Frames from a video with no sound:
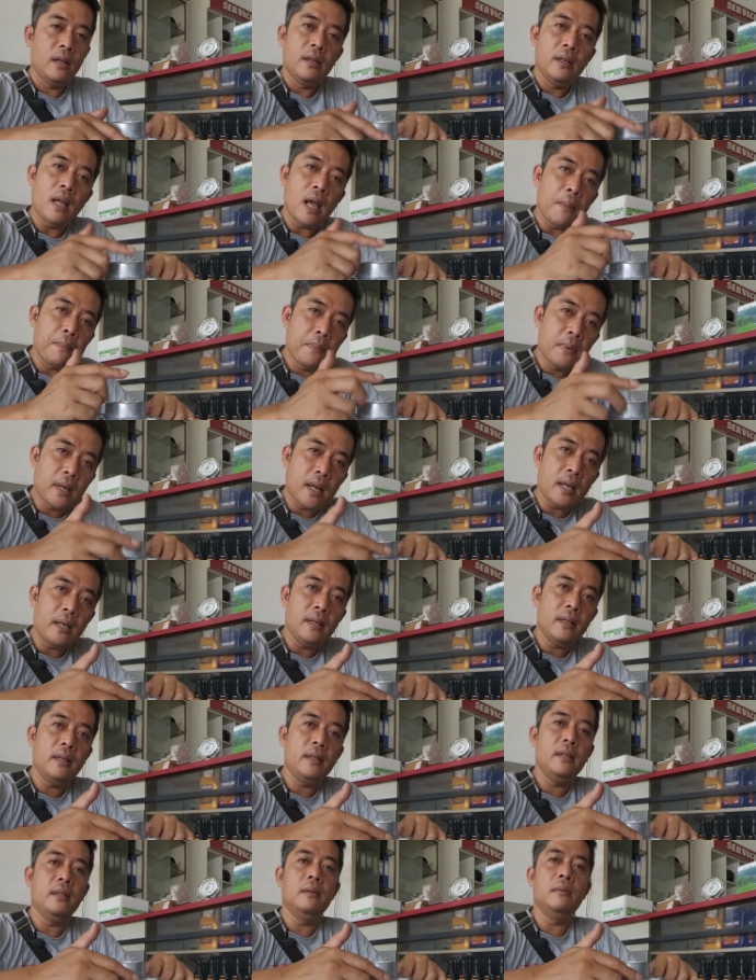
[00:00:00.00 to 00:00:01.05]
di upgrade
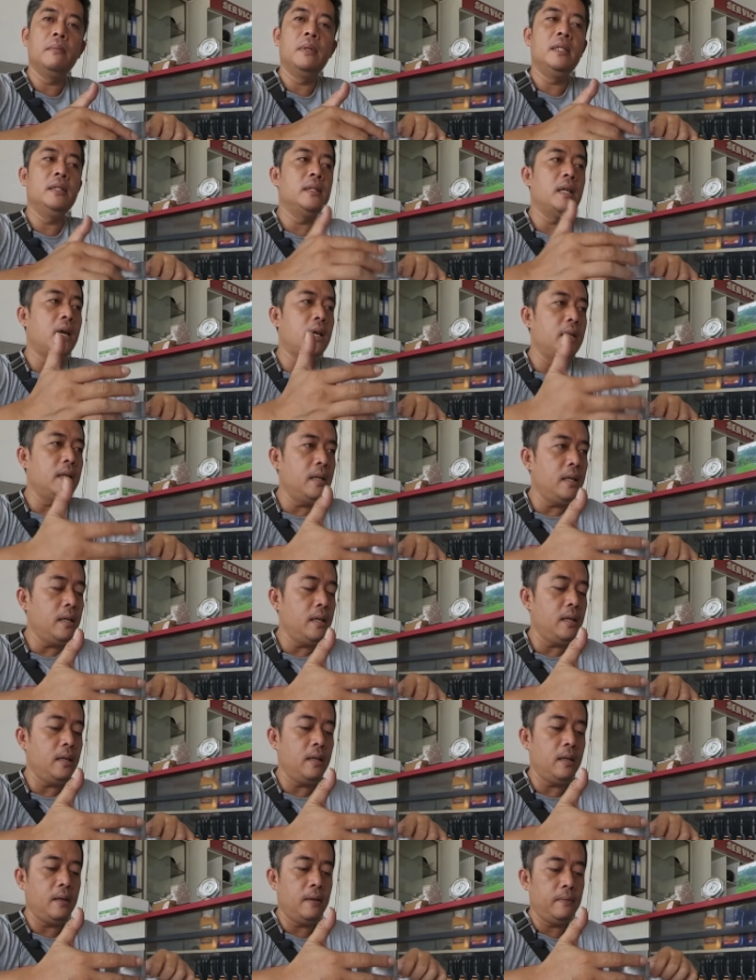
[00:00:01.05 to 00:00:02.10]

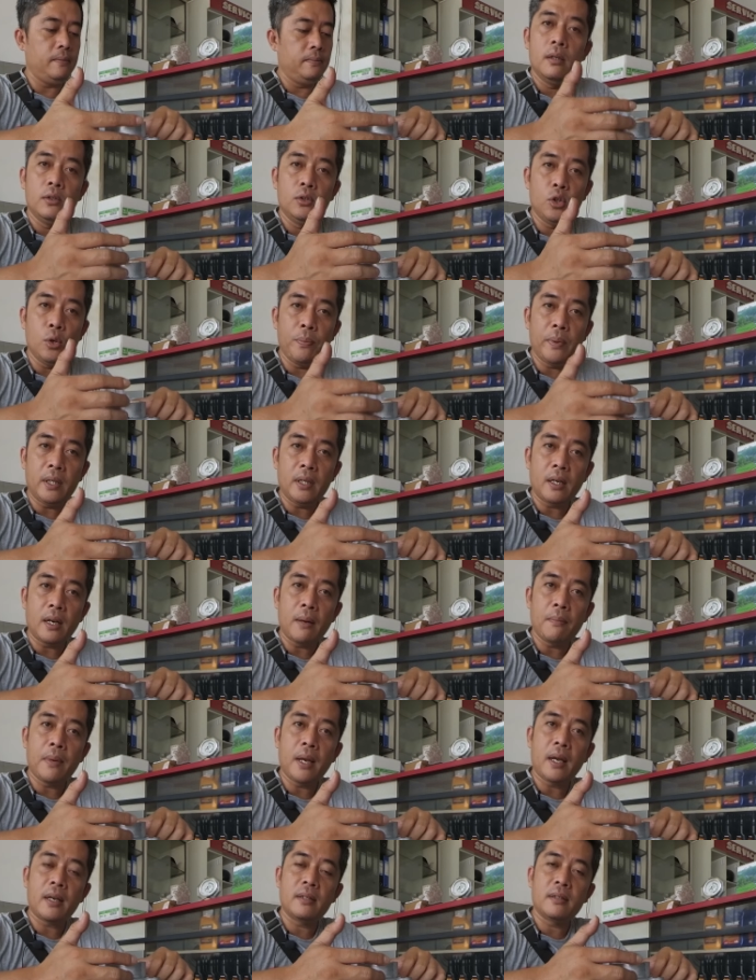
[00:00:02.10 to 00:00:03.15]
menjadi Jupiter
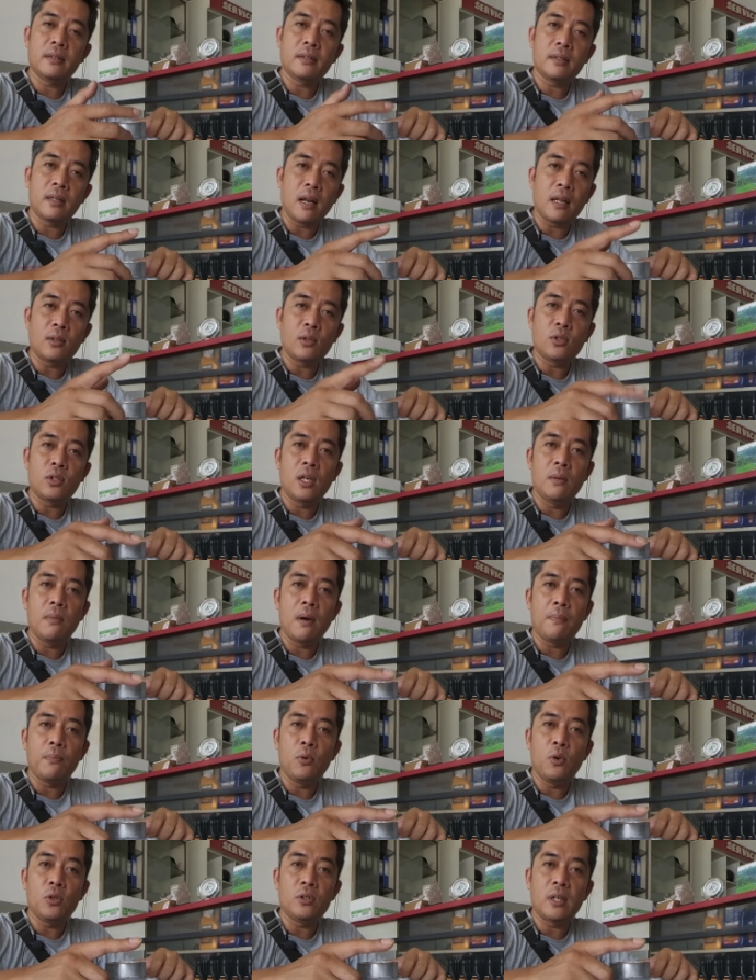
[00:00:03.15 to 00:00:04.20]
MX 150
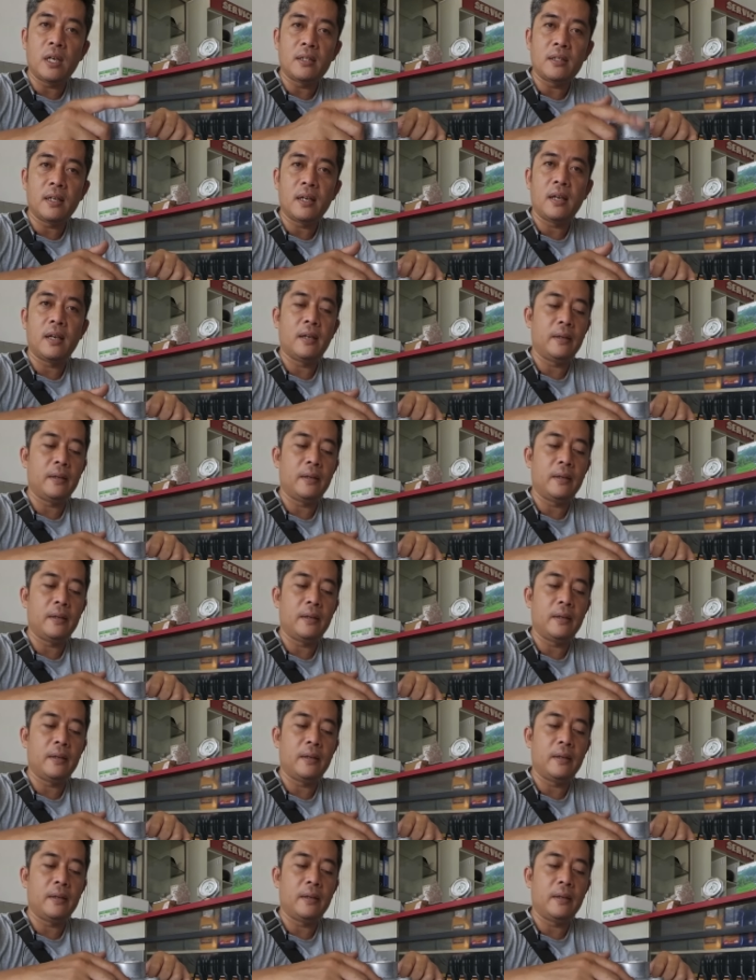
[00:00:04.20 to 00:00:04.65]
cc.